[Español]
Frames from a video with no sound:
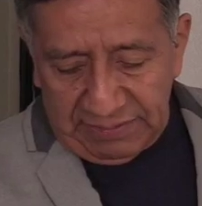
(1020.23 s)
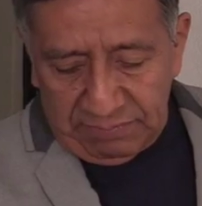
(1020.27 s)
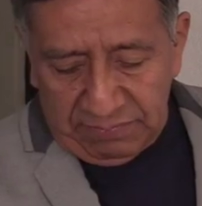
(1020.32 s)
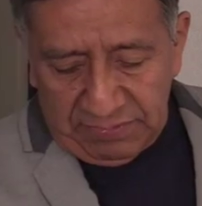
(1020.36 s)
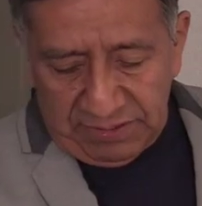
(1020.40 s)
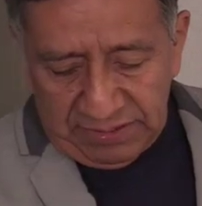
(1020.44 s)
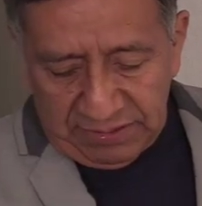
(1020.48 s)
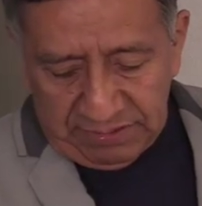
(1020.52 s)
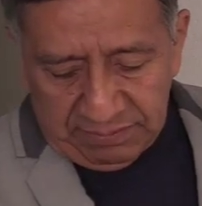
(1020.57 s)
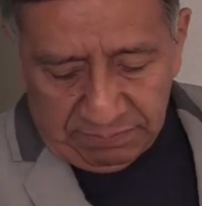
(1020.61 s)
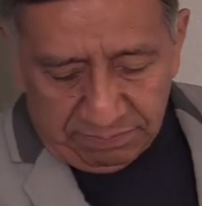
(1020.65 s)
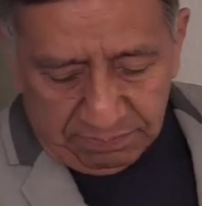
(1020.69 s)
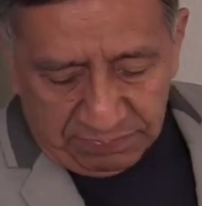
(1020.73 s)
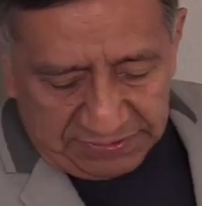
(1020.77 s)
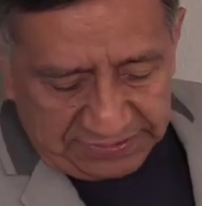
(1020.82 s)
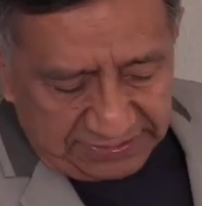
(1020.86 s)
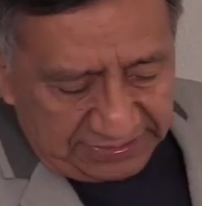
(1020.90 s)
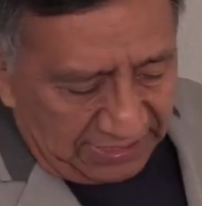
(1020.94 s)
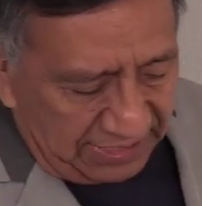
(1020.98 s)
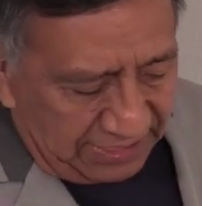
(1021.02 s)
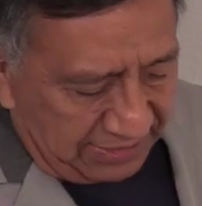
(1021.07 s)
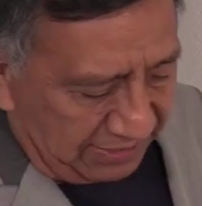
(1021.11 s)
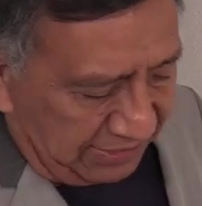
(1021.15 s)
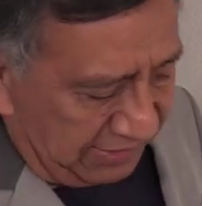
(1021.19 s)
en mi
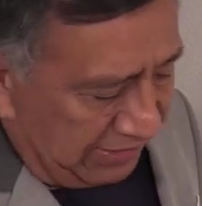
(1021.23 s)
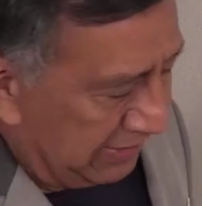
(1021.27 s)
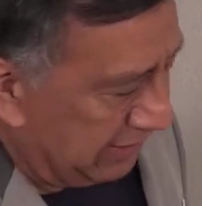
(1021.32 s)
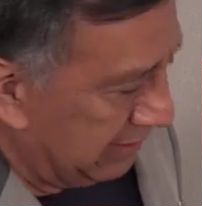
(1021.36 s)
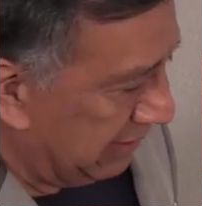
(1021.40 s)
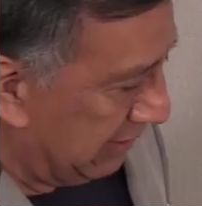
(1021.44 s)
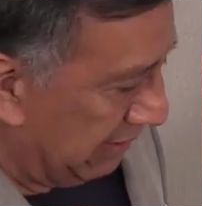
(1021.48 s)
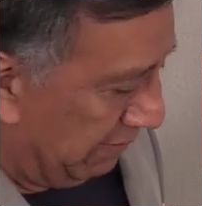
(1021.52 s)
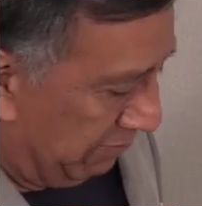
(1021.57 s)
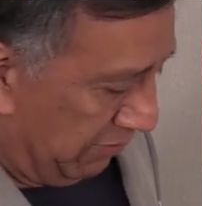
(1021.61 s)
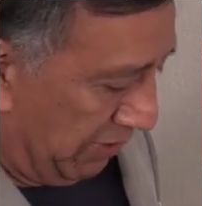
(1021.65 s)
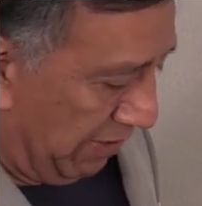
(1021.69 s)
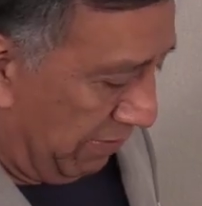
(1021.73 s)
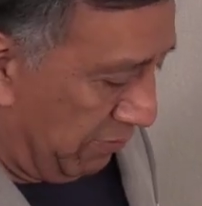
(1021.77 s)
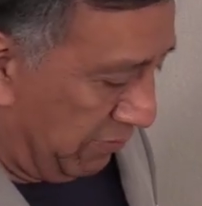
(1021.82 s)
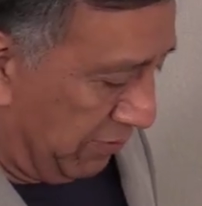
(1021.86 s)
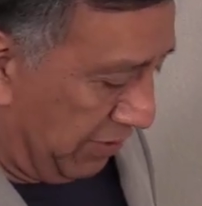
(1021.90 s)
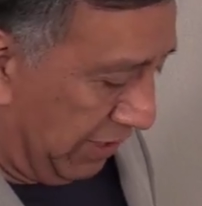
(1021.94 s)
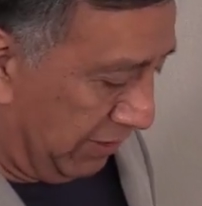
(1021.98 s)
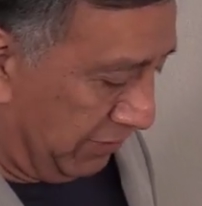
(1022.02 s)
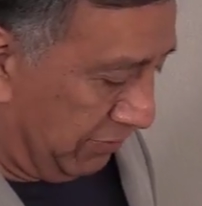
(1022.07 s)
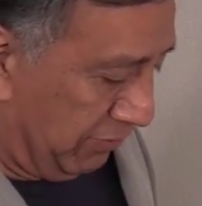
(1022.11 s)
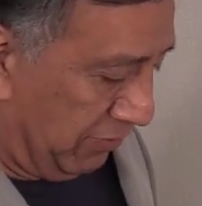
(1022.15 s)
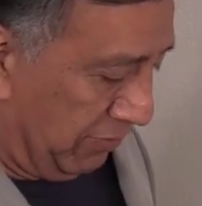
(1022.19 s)
pizarra, y ya voy a
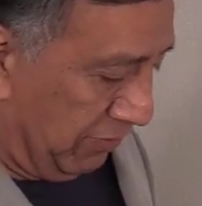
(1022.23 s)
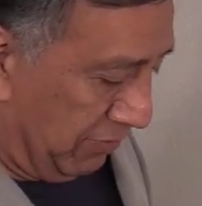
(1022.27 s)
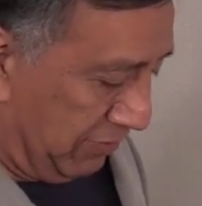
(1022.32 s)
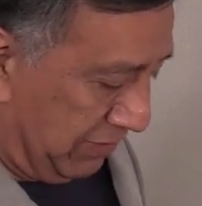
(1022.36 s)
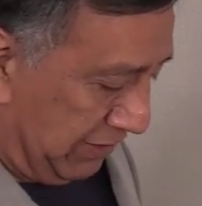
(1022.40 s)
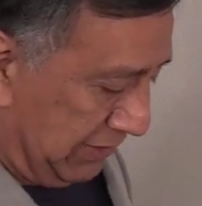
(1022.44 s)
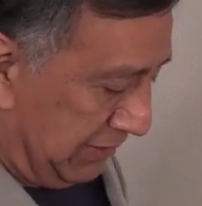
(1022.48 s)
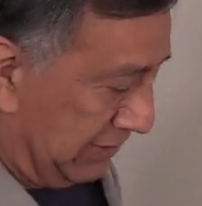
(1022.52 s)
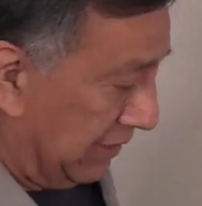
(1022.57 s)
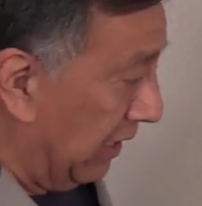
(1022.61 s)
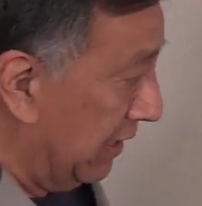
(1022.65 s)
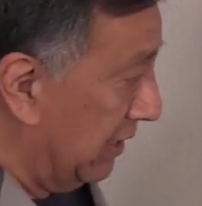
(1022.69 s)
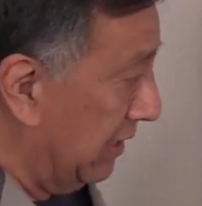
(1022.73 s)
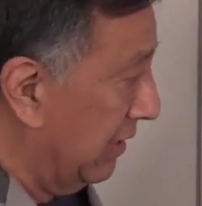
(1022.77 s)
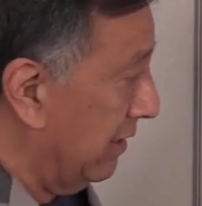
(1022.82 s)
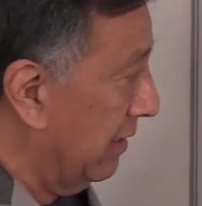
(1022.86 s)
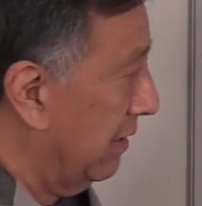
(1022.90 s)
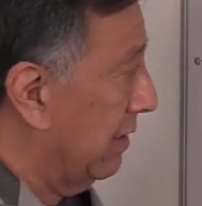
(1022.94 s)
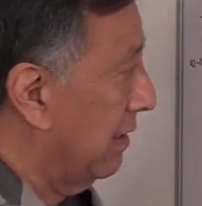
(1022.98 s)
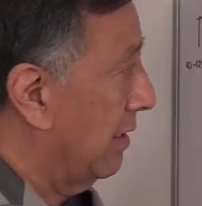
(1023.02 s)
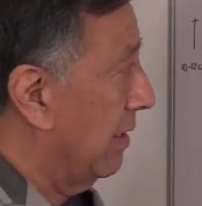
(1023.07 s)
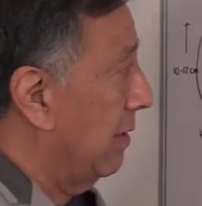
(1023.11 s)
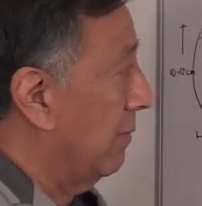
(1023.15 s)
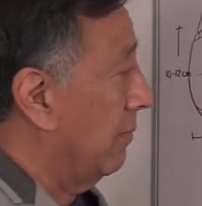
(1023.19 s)
borrar todo lo que está
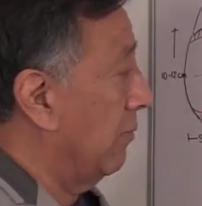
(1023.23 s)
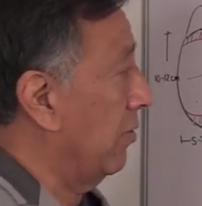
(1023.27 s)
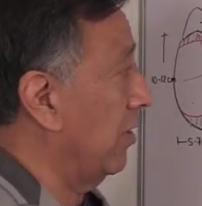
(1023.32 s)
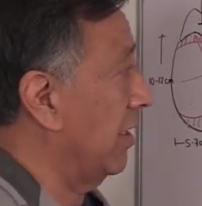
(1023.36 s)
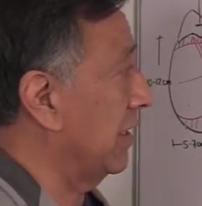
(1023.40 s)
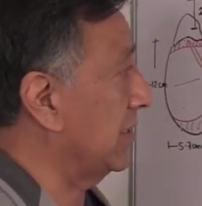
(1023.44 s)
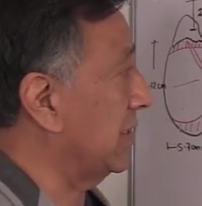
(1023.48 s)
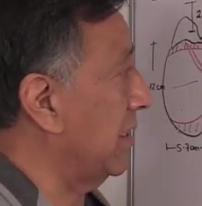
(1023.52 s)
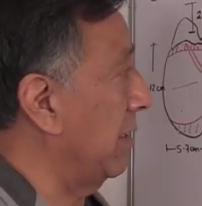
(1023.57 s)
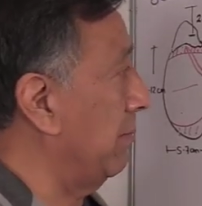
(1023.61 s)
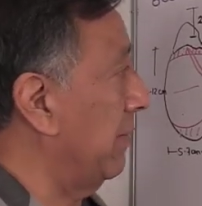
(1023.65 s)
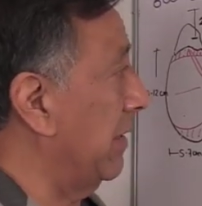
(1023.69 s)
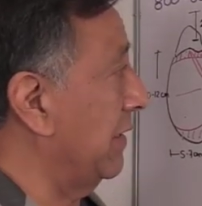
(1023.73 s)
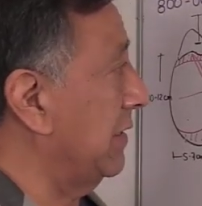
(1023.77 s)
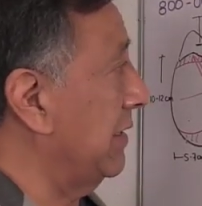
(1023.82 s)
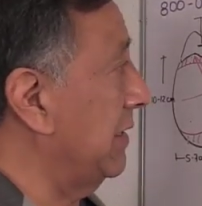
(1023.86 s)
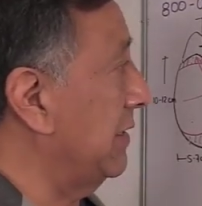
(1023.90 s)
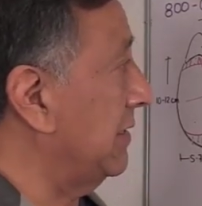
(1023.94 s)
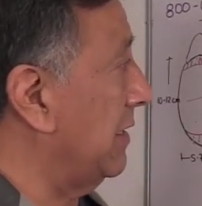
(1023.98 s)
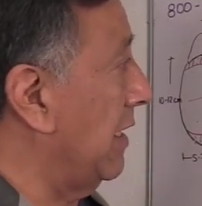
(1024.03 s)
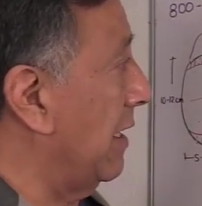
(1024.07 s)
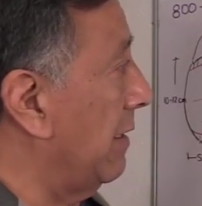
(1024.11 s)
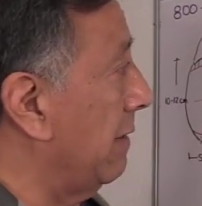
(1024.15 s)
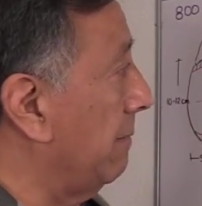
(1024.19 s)
ahí, voy a
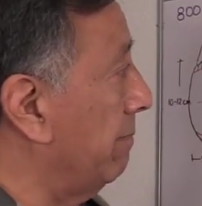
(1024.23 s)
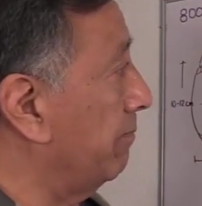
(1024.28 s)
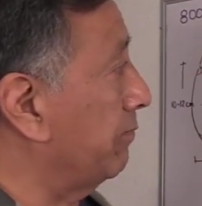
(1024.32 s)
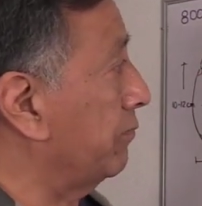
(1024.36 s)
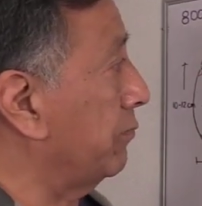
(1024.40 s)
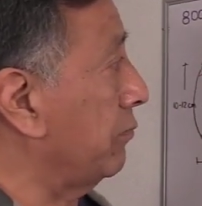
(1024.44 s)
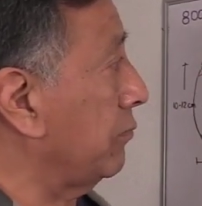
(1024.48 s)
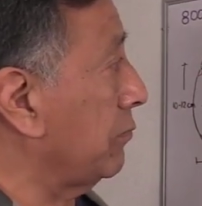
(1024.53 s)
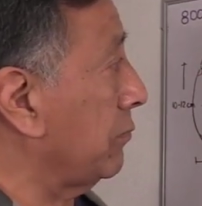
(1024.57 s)
esquematizar